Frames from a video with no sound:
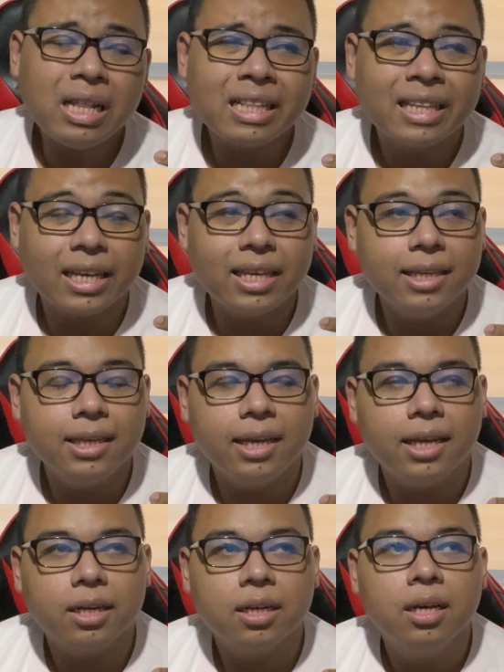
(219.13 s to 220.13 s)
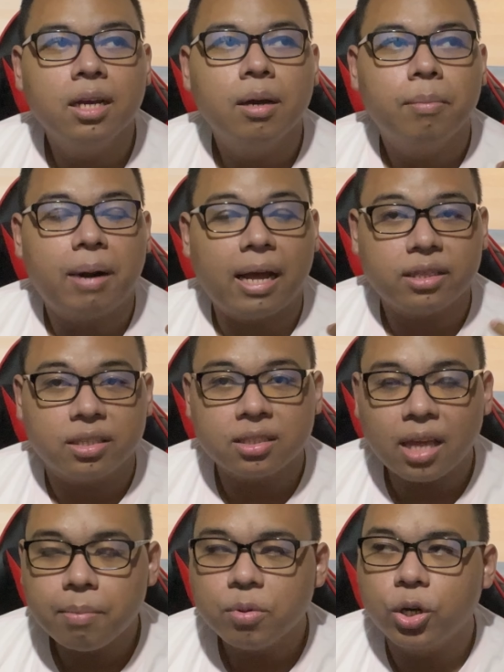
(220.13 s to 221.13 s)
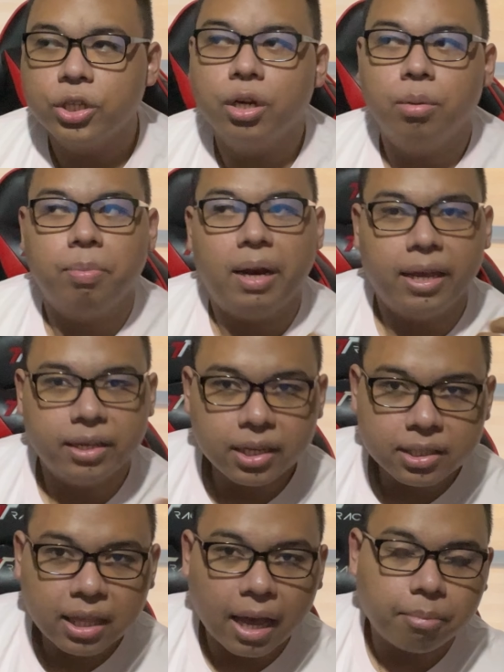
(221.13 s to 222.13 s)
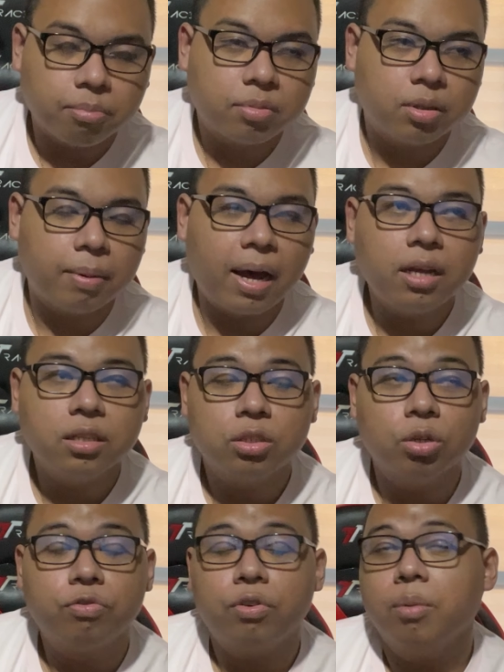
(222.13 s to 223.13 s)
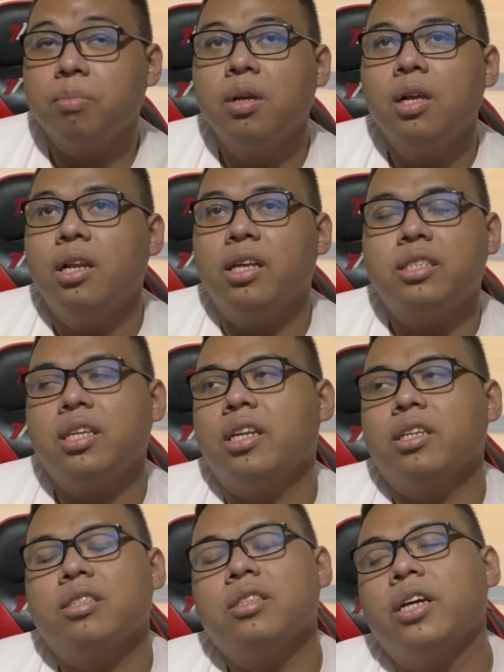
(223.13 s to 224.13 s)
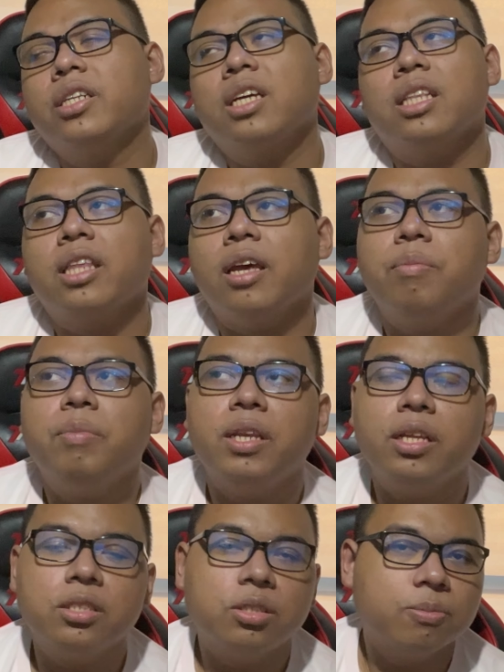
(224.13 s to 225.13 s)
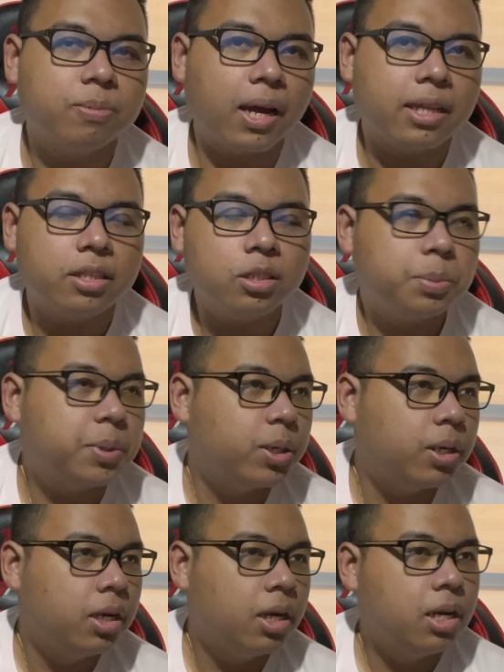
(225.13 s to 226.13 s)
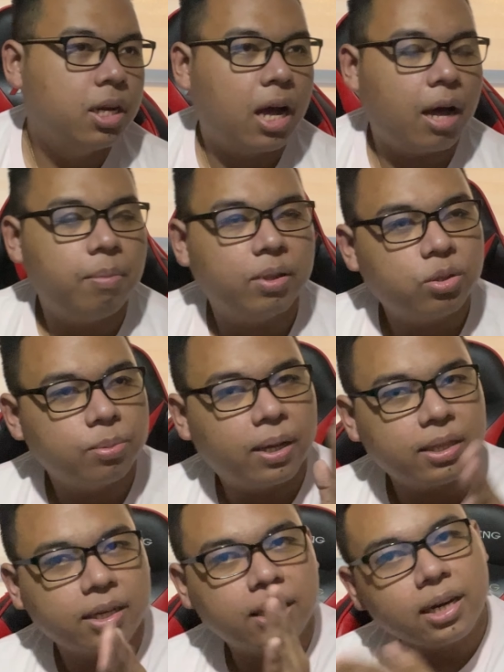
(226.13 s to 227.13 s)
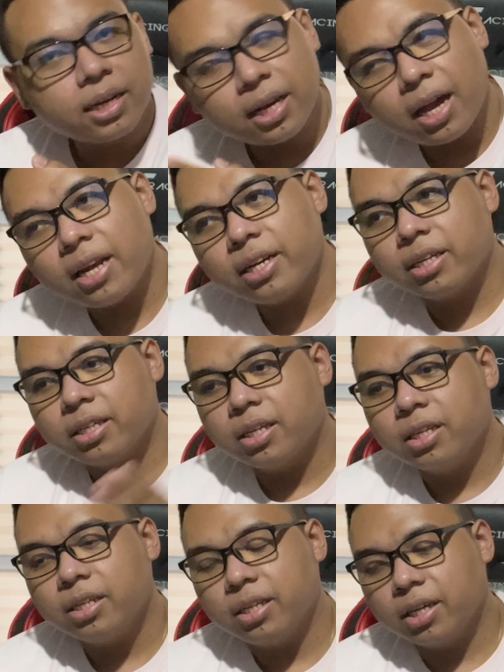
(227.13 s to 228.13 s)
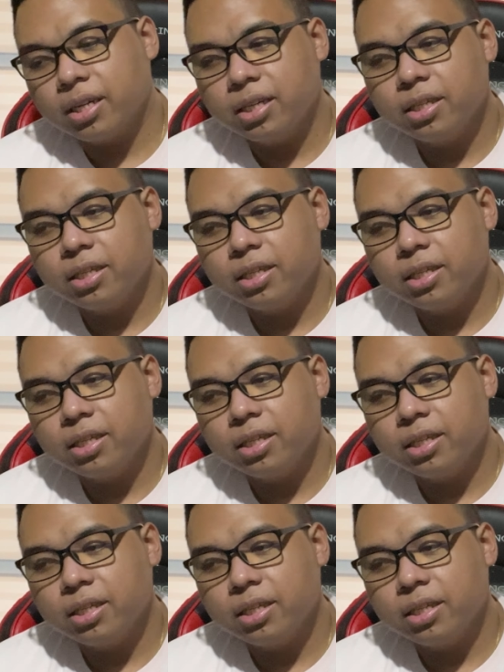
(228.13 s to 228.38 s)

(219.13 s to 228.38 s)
nagiging practice time mo or your playing time. Diba? So from, let's say, nag-start ka 10 minutes yung practice mo, habang tumatagal ka, nag, nag